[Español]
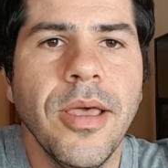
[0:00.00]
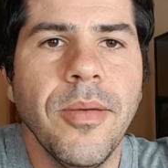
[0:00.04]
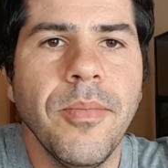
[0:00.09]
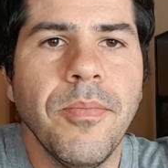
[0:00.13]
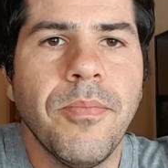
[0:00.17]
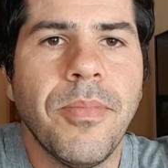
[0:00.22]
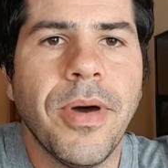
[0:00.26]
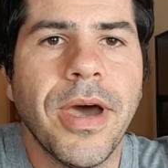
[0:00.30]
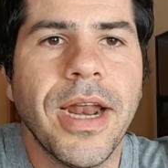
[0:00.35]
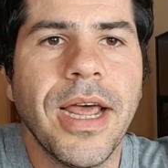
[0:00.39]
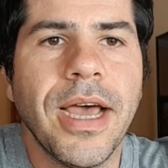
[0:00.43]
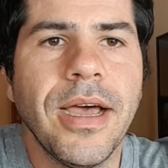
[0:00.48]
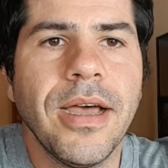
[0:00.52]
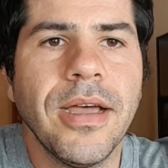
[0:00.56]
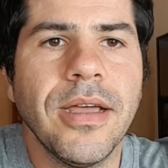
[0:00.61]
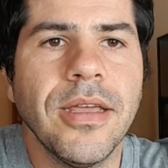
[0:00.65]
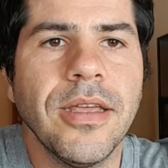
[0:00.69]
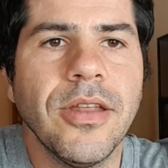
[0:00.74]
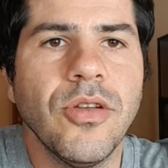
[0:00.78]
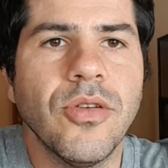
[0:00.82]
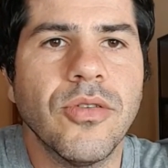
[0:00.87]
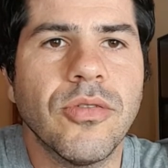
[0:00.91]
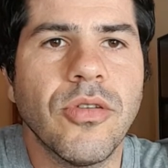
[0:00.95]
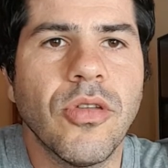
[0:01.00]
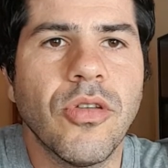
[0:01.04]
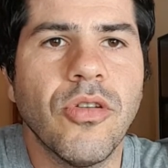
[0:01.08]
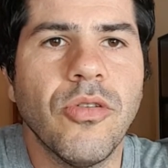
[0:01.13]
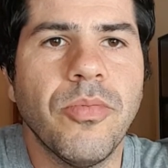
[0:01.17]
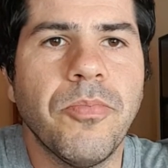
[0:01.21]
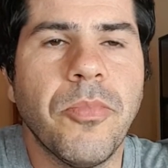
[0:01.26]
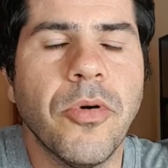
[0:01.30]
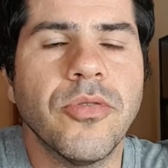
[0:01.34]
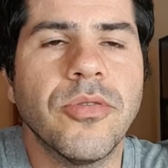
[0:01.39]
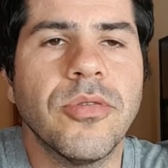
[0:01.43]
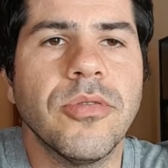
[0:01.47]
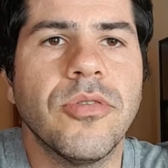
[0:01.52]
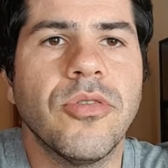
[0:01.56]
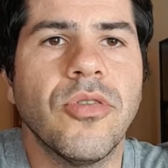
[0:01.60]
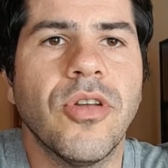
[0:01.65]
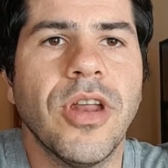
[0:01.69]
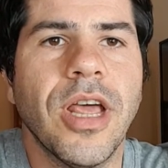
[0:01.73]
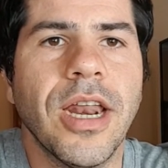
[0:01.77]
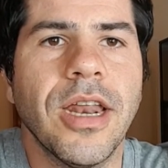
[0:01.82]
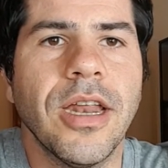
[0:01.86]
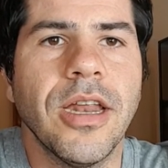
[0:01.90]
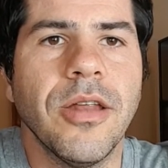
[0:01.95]
para nosotros
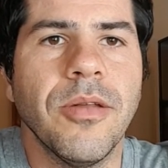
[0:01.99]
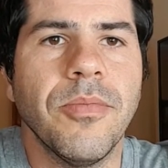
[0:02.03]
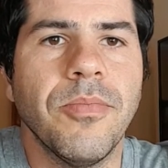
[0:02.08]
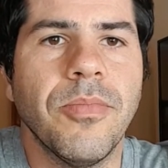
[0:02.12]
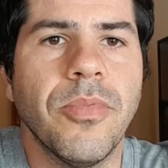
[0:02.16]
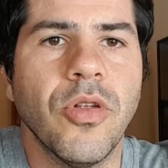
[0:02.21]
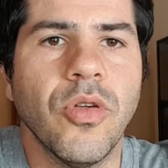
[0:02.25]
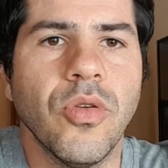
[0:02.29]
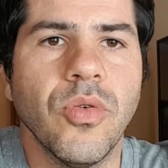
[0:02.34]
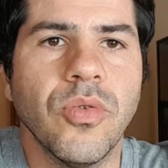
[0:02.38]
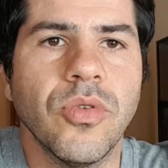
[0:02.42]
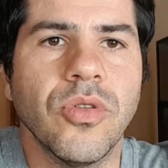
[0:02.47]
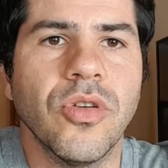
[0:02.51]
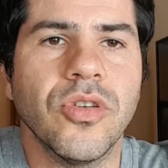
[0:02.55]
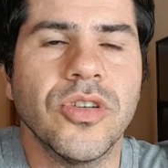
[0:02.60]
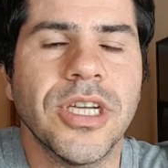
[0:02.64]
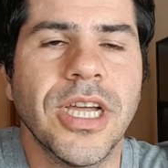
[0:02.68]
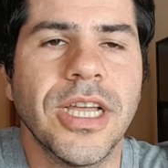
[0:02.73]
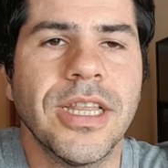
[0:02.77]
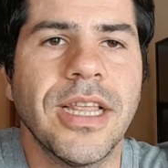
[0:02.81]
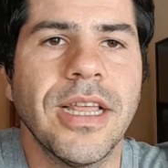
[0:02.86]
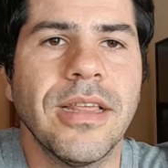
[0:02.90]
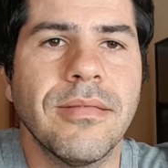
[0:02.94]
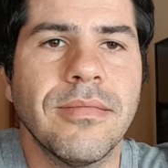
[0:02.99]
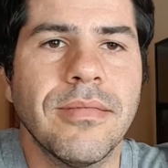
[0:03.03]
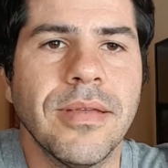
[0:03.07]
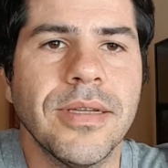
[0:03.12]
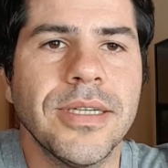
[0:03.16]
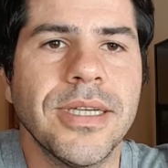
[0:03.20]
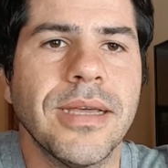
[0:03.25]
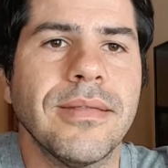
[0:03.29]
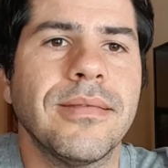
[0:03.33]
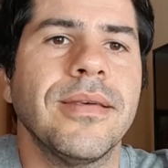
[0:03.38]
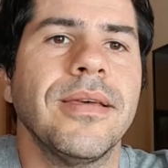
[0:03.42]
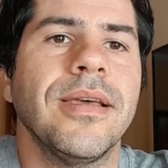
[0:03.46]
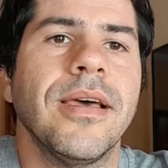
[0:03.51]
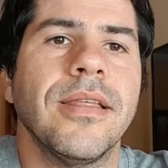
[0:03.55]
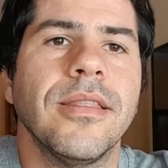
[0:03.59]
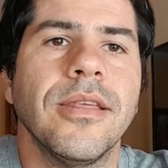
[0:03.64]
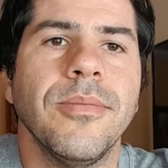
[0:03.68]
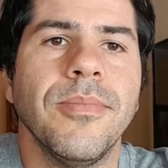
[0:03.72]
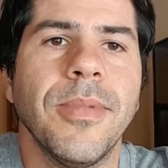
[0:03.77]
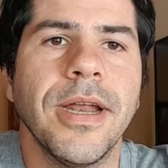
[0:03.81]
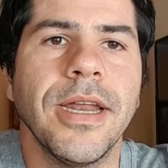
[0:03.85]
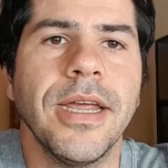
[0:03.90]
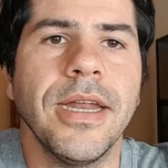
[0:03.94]
posicionar en el producto, ya, ya, sea
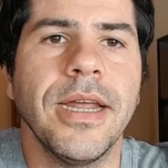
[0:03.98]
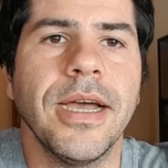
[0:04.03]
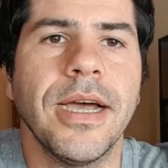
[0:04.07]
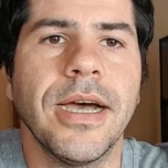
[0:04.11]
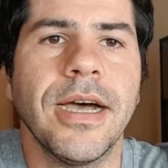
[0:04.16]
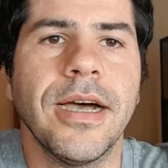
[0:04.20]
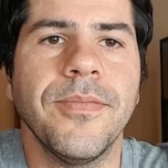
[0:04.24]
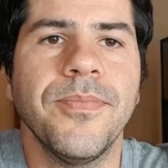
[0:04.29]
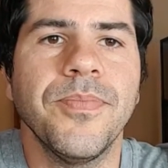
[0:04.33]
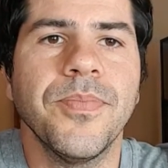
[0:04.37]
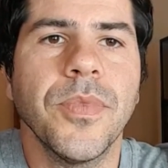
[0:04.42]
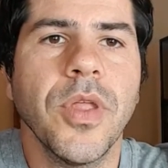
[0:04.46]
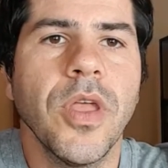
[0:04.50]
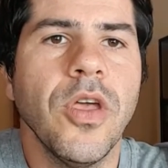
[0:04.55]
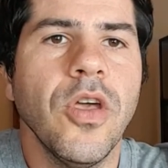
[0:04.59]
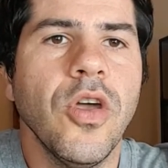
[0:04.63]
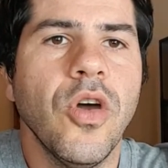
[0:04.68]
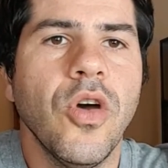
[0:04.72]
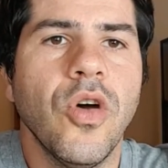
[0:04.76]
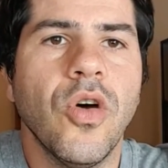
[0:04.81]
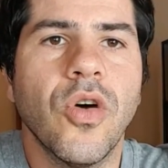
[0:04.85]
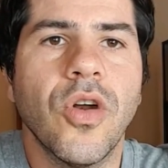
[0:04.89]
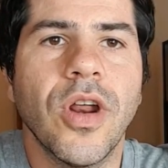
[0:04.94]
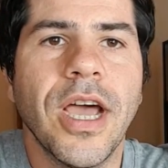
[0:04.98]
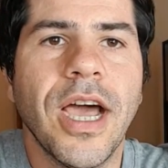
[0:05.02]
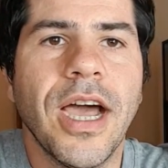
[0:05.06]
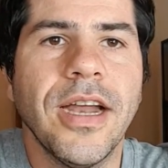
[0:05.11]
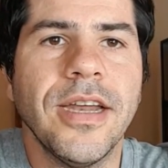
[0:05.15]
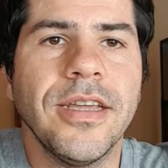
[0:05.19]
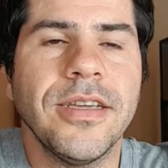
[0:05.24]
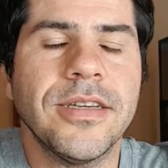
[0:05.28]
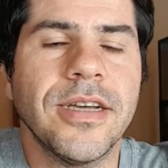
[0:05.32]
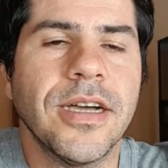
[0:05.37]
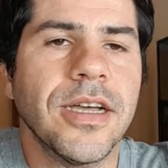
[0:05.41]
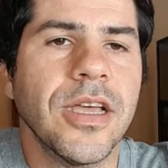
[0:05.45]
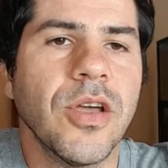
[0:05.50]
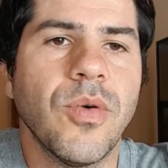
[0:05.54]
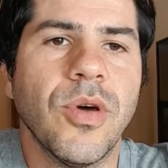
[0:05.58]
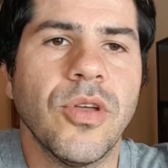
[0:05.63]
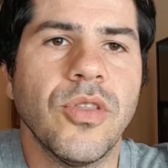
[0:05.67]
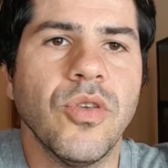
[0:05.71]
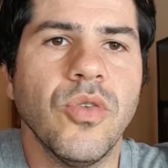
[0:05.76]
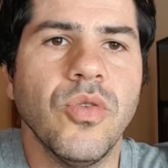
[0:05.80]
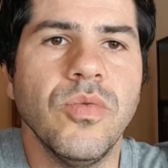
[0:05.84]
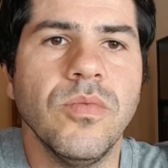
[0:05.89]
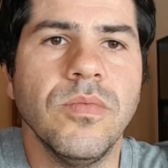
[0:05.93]
de manera orgánica, que
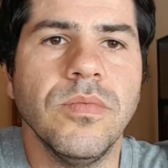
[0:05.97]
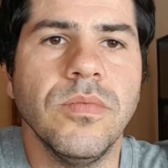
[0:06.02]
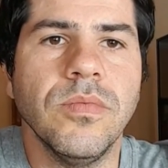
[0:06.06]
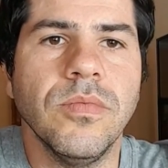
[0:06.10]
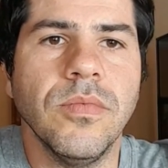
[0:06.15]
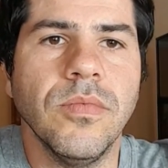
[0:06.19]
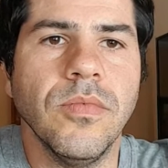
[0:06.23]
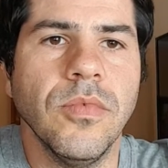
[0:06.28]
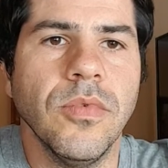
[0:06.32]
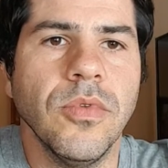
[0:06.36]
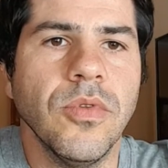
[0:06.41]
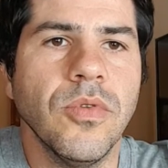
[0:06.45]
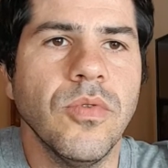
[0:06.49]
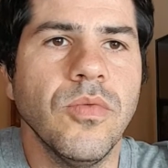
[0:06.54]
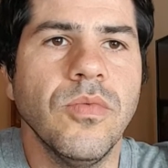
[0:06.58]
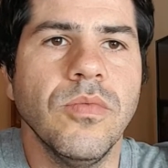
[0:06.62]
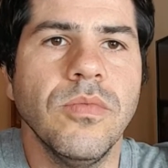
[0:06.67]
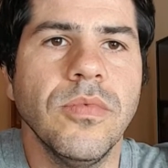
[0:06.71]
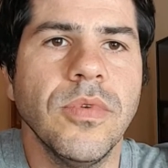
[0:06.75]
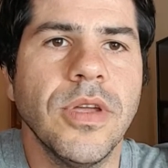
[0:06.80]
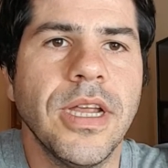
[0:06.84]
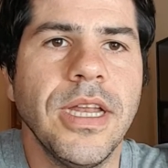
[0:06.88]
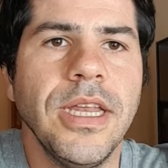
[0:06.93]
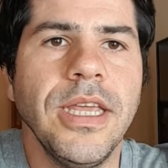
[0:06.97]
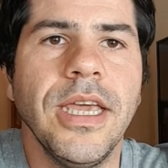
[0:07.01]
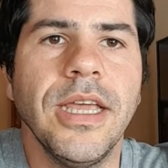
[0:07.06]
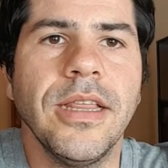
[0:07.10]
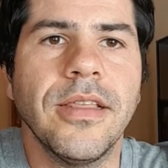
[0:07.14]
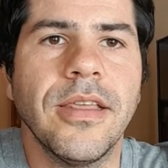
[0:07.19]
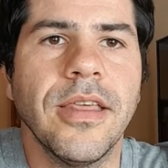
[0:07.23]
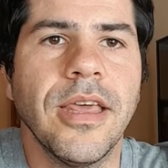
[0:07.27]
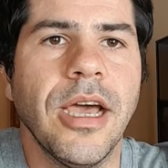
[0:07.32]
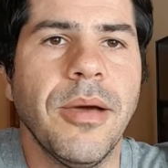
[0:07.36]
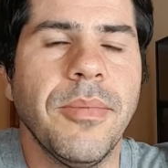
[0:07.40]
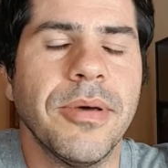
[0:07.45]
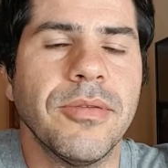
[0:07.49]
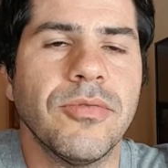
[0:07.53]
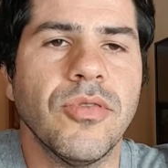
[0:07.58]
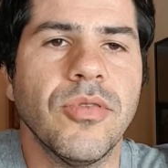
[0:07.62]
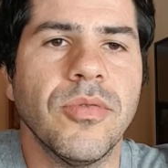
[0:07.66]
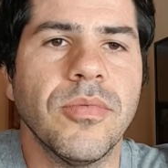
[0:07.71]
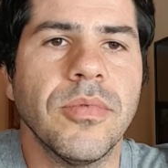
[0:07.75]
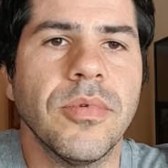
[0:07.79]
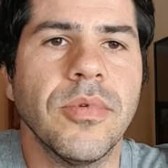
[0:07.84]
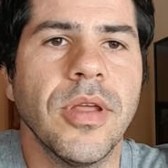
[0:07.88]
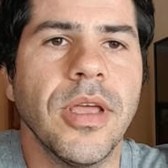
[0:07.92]
cuando un, cliente de
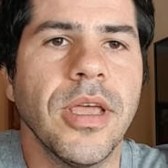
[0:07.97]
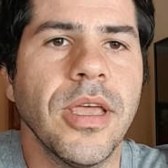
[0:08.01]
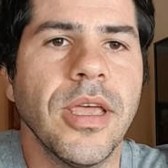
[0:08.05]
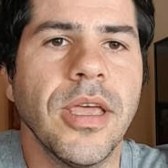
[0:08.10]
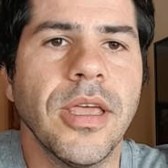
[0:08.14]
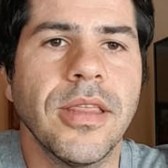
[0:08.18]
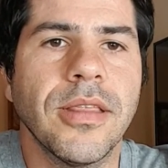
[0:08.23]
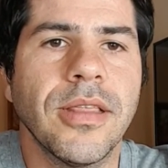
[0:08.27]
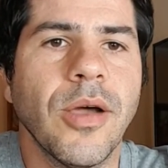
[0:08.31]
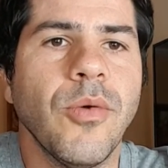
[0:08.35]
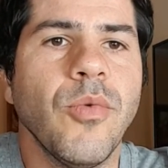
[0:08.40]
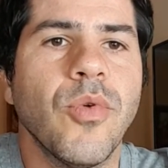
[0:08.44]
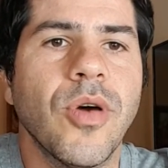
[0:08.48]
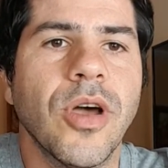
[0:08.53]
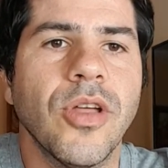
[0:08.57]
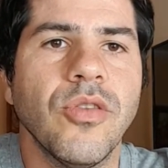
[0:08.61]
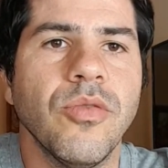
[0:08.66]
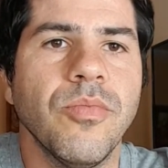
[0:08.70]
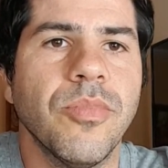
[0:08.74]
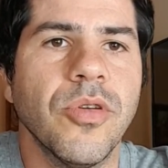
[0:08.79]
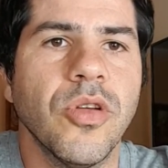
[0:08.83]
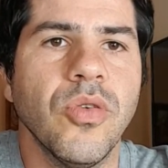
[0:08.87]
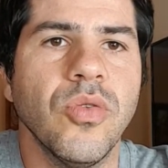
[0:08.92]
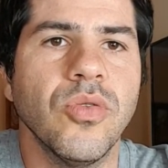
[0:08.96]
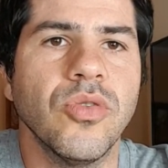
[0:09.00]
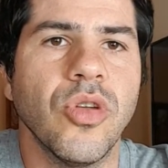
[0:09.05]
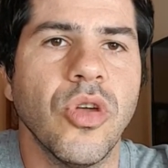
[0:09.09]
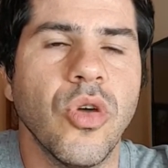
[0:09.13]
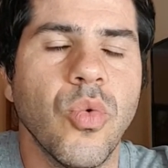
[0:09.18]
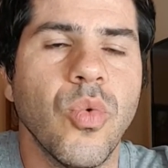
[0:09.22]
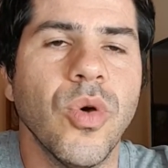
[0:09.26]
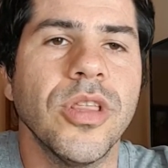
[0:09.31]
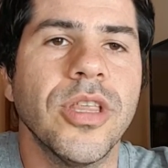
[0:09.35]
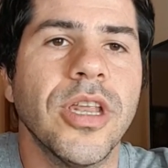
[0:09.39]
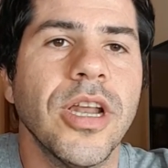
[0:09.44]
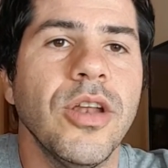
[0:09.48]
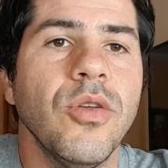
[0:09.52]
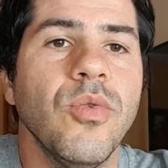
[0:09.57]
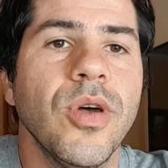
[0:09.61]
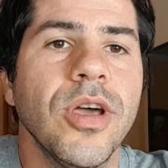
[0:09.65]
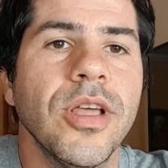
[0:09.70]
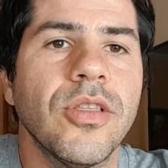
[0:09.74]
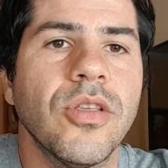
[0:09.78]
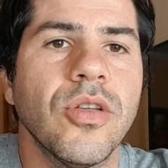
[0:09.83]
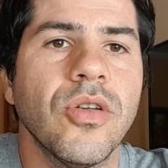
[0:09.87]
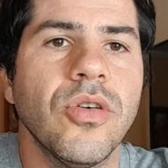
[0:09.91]
Amazon eh, está buscando un producto encuentre el
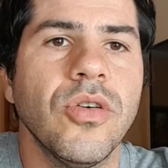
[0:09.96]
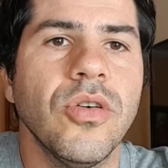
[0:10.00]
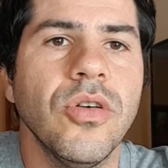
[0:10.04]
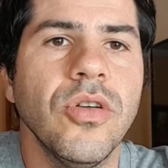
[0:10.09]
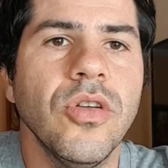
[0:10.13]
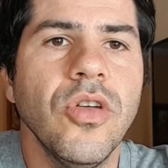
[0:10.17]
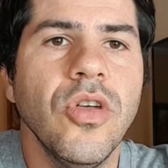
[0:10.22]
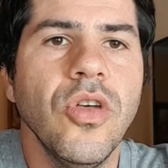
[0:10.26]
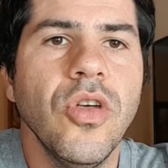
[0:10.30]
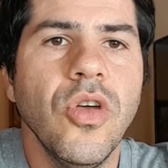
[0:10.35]
nuestro,